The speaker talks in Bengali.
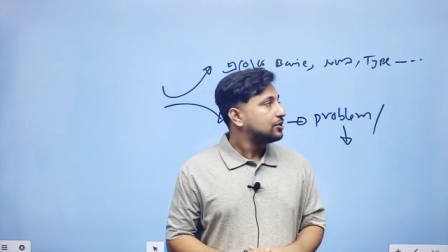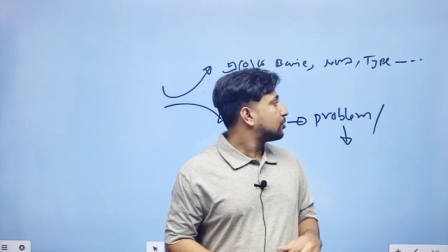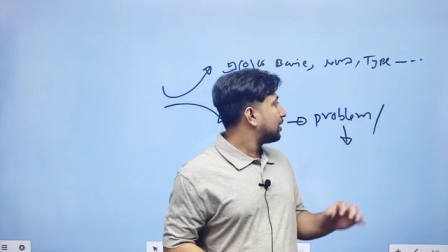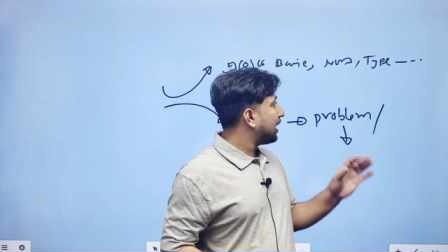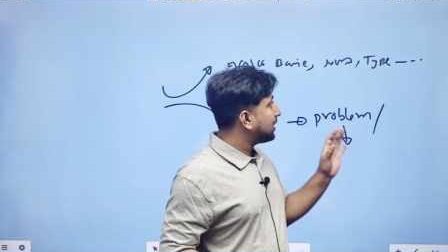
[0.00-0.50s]
সো
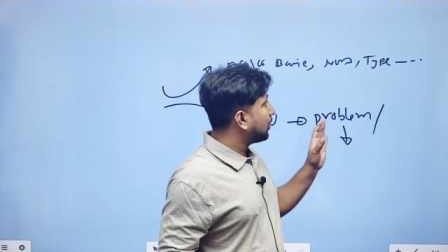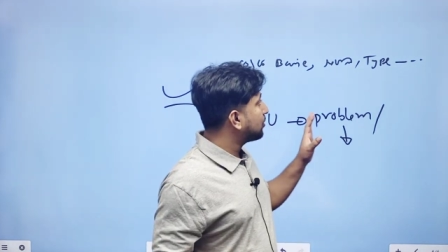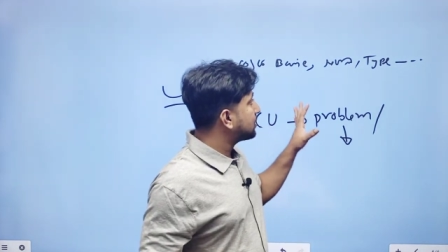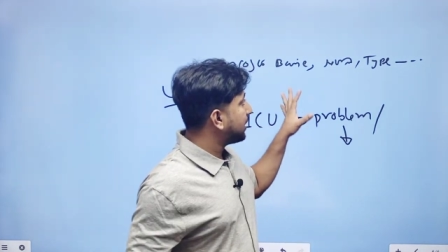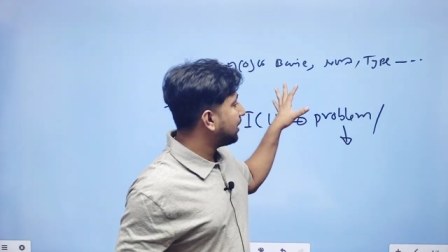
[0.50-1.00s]
এইটা
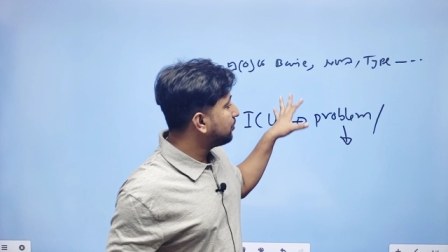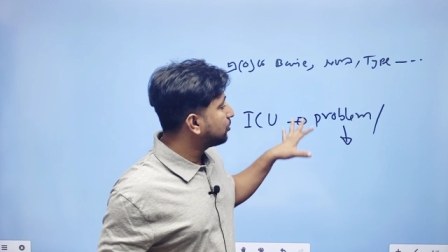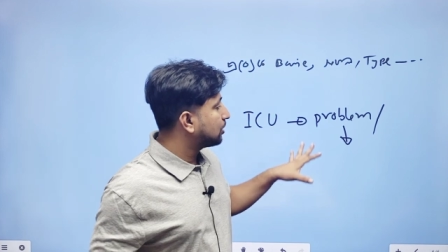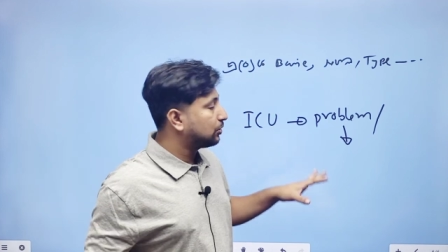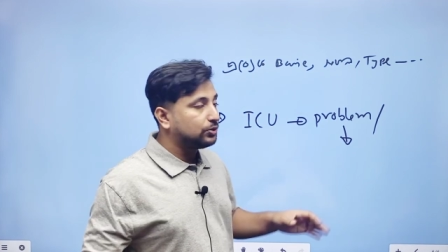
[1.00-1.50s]
হচ্ছে এই
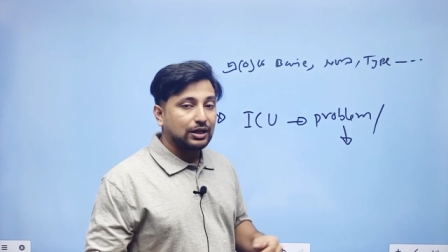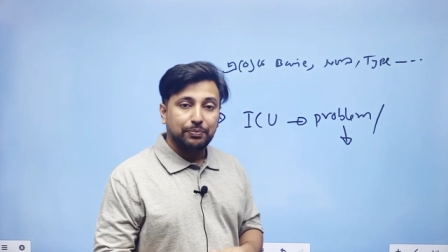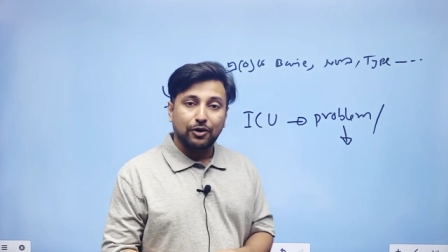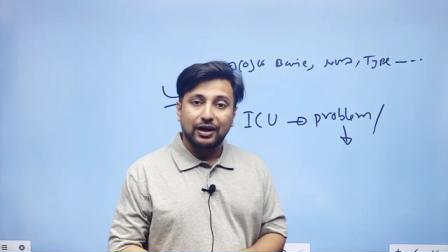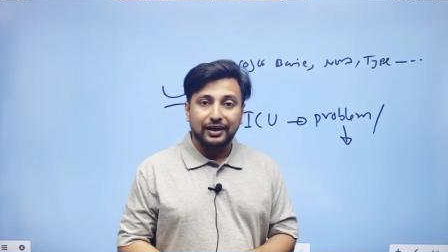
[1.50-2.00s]
মুহূর্তে দুইটা
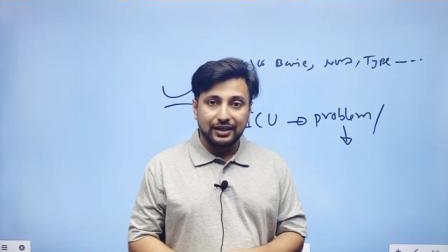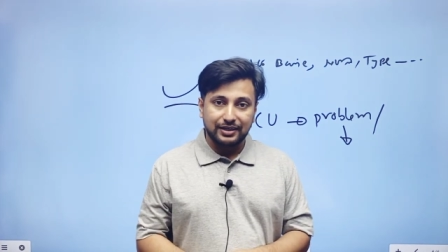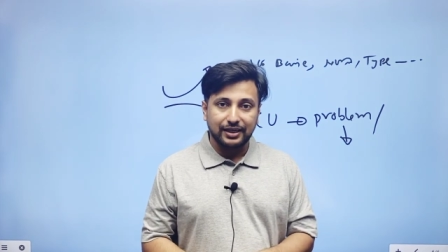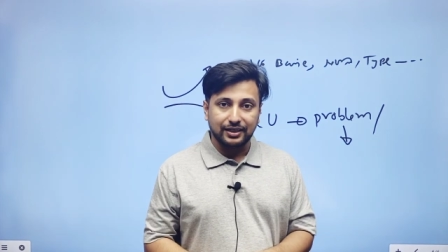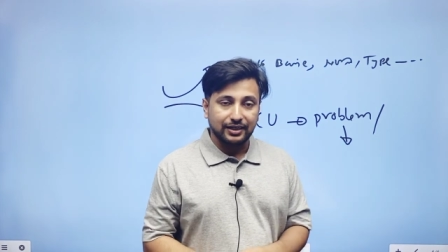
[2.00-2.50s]
পড়ালেখার
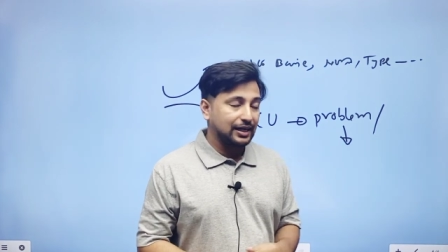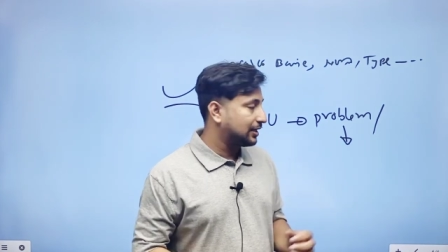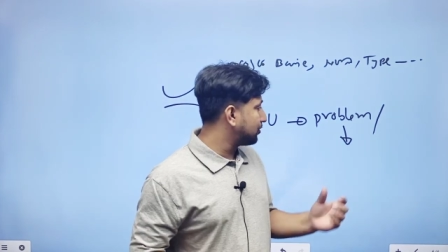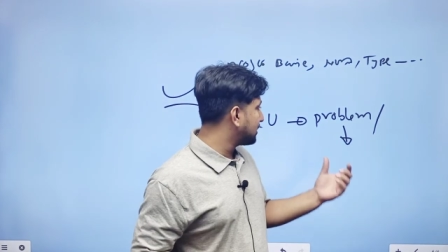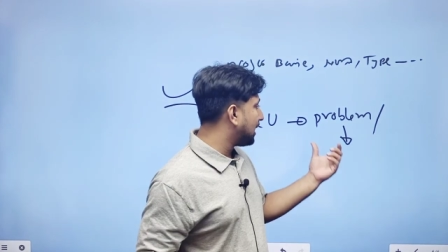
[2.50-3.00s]
টেকনিক
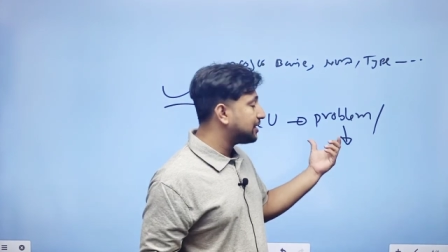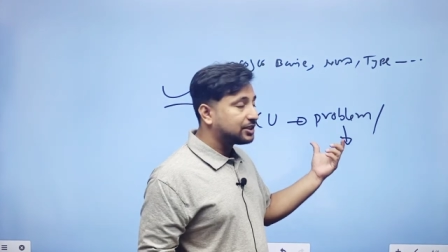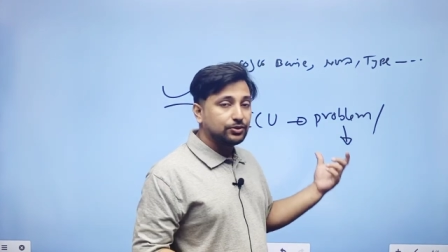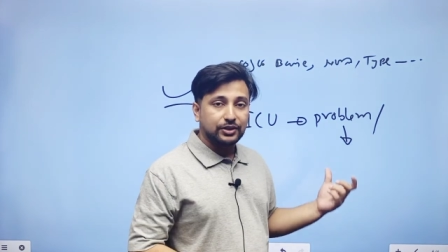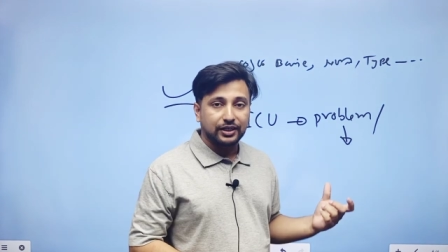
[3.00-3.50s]
একটা হচ্ছে
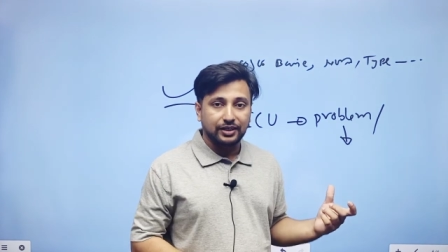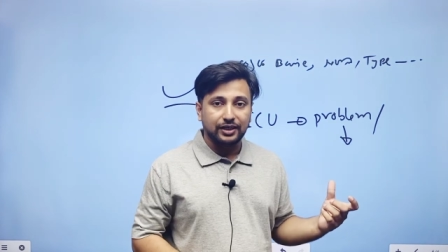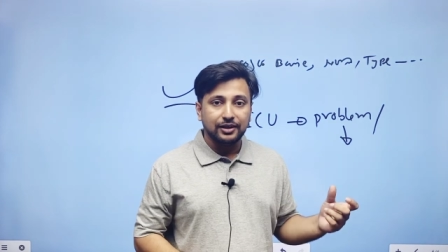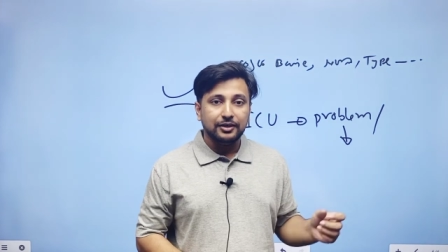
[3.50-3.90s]
আইসিউ টেকনিক